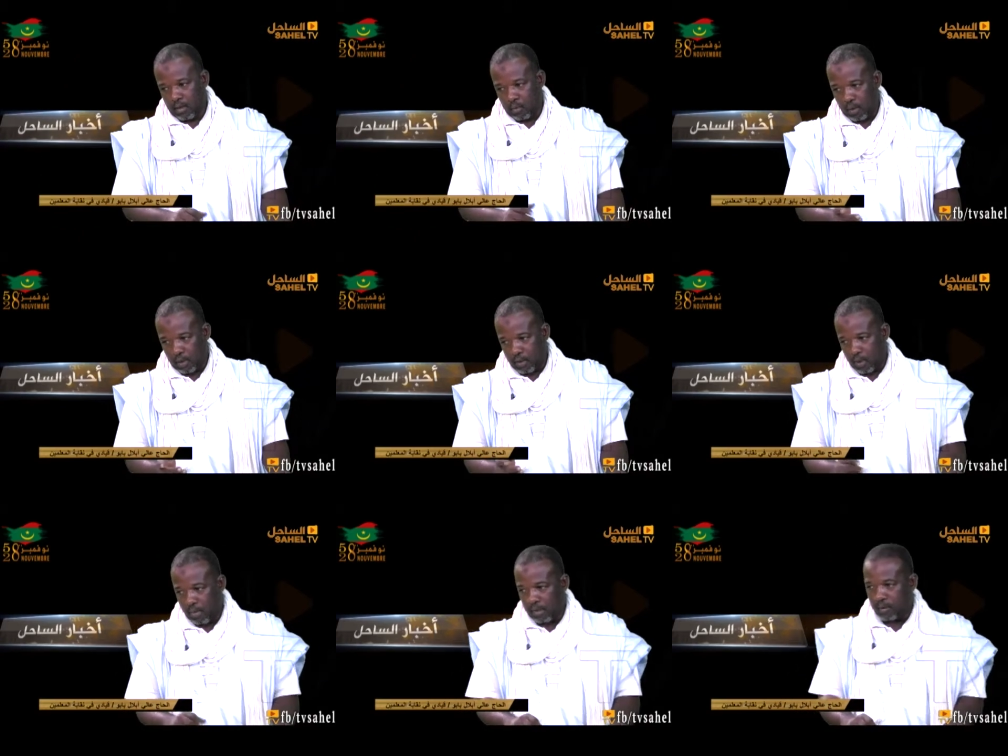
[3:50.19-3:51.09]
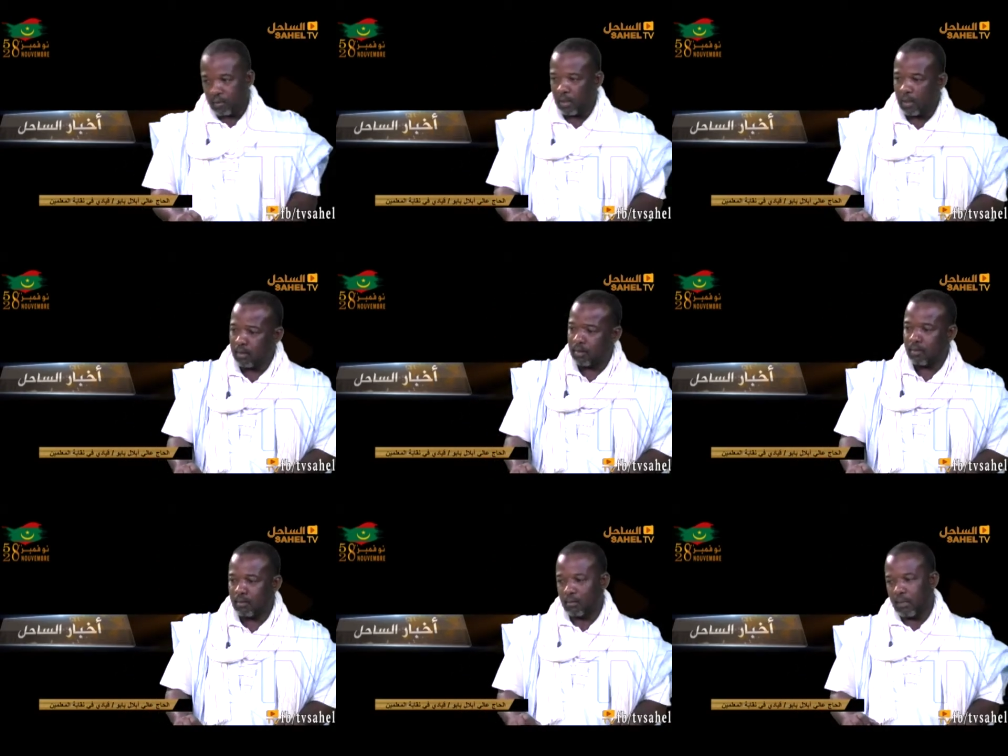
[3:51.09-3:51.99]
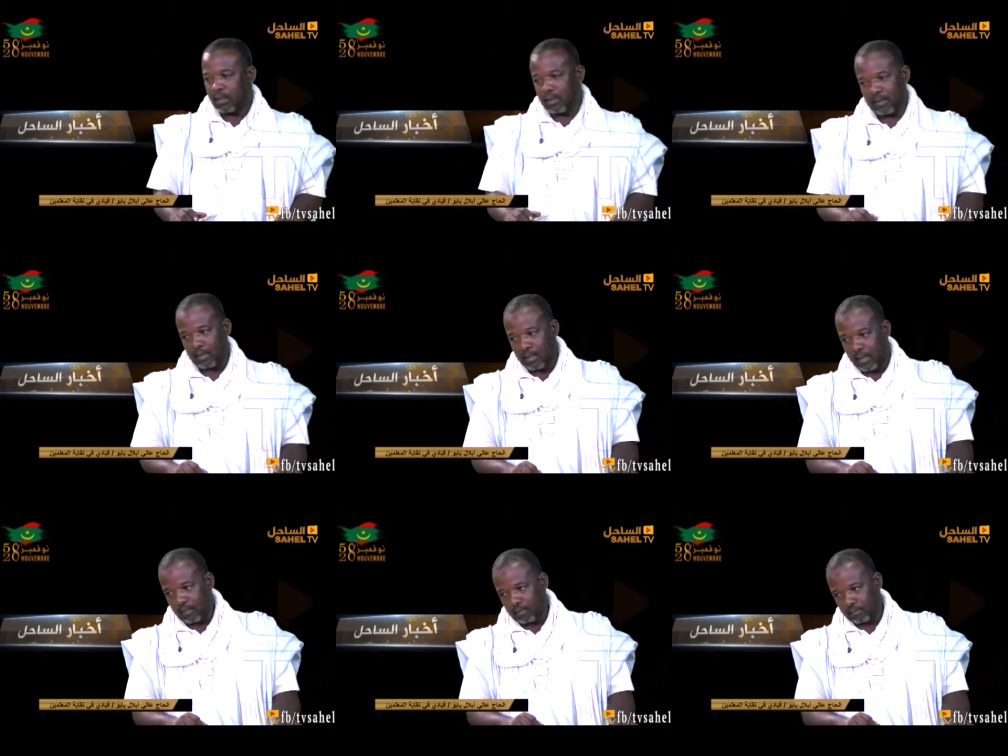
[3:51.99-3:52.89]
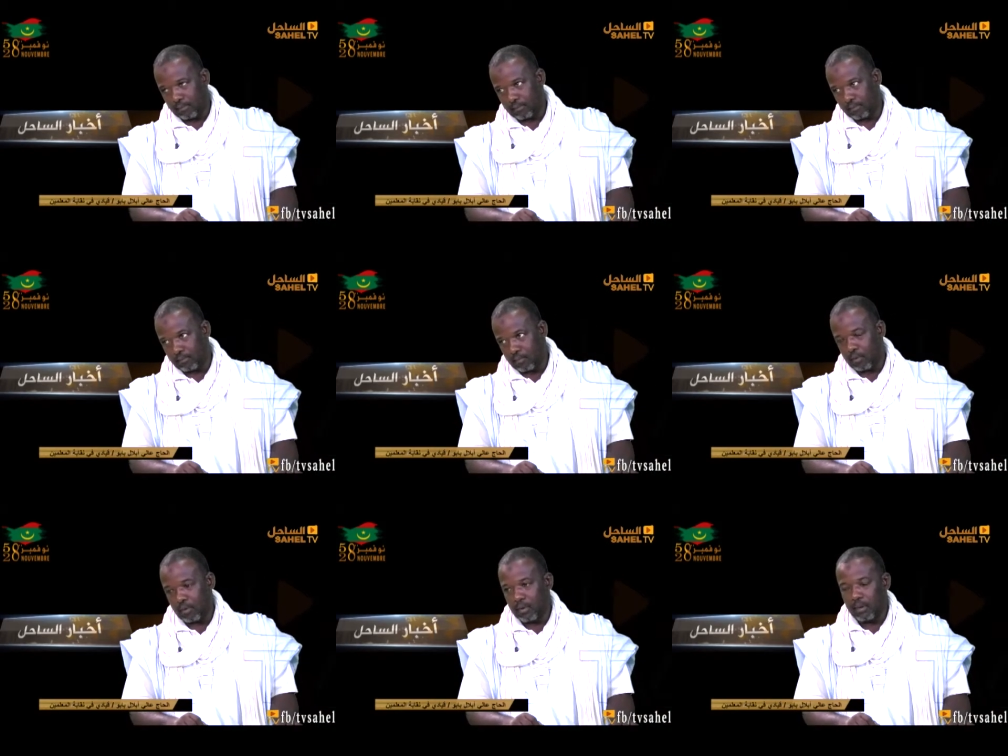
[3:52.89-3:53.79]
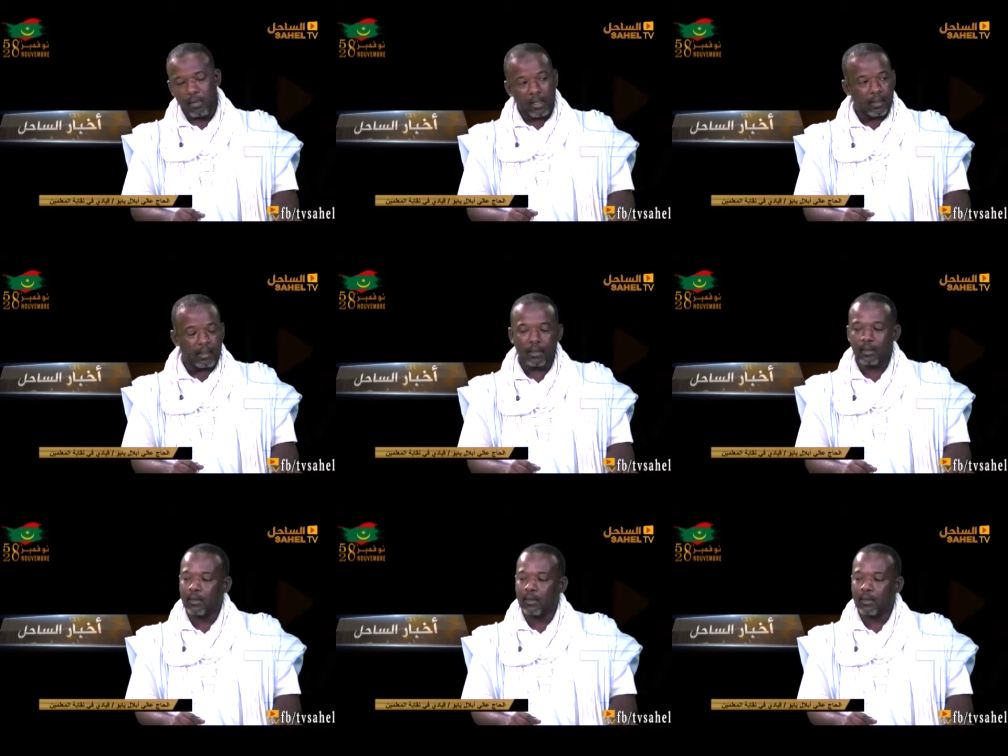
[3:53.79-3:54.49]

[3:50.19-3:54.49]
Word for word: والجواب على السؤال مباشرة لا لماذا؟